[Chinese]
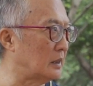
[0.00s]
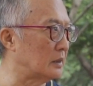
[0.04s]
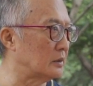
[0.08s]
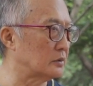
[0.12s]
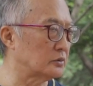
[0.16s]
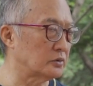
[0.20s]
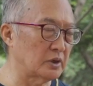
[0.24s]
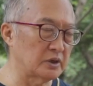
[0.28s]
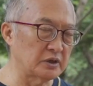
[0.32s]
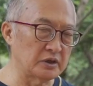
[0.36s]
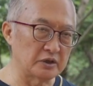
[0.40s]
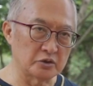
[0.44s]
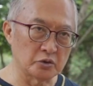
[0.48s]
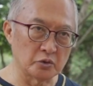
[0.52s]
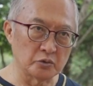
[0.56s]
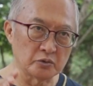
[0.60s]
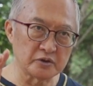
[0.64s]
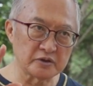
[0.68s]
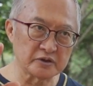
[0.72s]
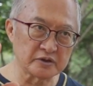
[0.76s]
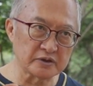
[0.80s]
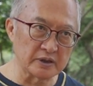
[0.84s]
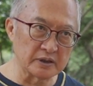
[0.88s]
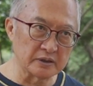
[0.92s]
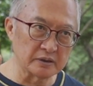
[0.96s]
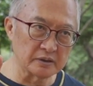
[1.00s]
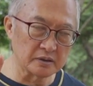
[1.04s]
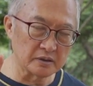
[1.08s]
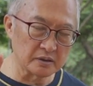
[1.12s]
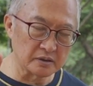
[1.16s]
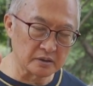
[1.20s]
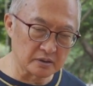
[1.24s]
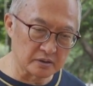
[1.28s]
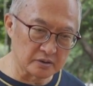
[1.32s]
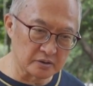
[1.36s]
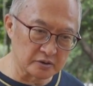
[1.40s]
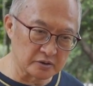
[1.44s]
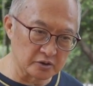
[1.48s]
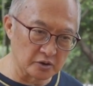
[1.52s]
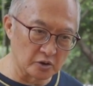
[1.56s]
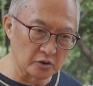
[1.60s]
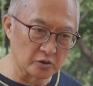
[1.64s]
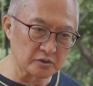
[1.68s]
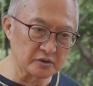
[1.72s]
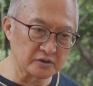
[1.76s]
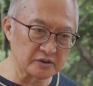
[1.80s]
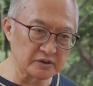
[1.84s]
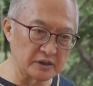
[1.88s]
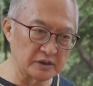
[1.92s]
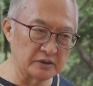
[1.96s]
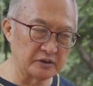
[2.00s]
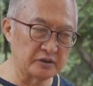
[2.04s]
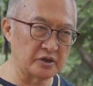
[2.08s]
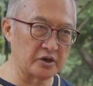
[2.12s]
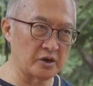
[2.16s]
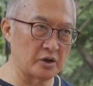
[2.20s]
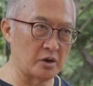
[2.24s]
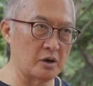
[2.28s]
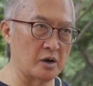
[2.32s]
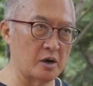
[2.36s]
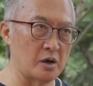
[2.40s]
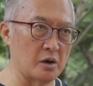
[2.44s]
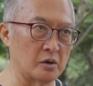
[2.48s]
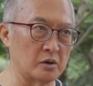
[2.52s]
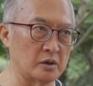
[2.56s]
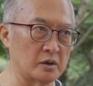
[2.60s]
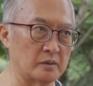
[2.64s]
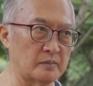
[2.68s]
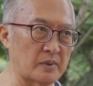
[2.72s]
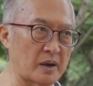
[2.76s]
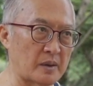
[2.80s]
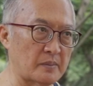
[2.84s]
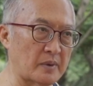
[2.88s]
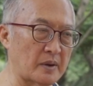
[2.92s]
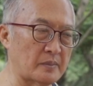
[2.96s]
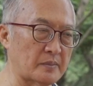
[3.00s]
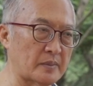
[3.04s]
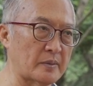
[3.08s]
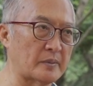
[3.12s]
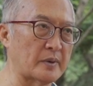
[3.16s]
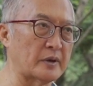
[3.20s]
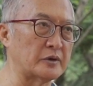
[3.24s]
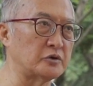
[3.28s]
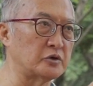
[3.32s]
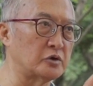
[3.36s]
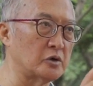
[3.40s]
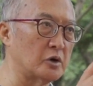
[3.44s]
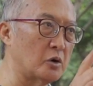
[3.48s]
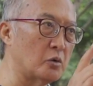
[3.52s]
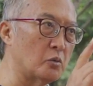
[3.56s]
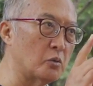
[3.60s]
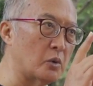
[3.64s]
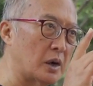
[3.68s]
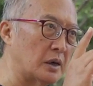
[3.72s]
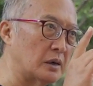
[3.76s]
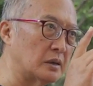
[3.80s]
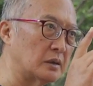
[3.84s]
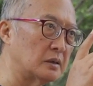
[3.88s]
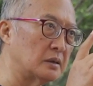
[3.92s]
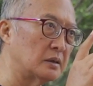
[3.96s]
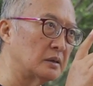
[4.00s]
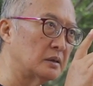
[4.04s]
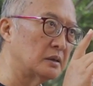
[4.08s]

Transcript: 所以你从身调好了，慢慢就要往